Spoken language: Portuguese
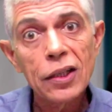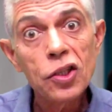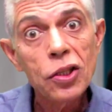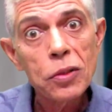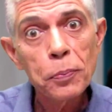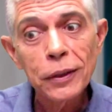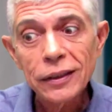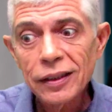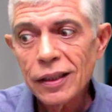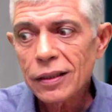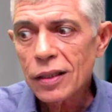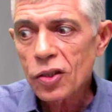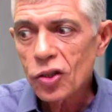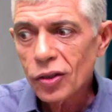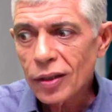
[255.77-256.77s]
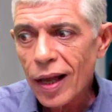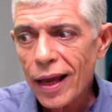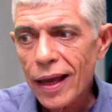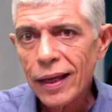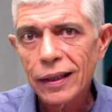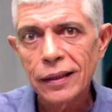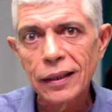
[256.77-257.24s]
a gente precisa de
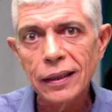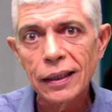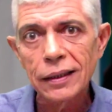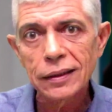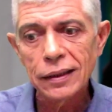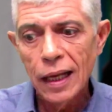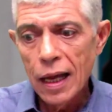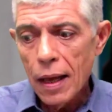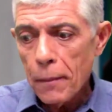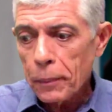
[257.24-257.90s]
técnicas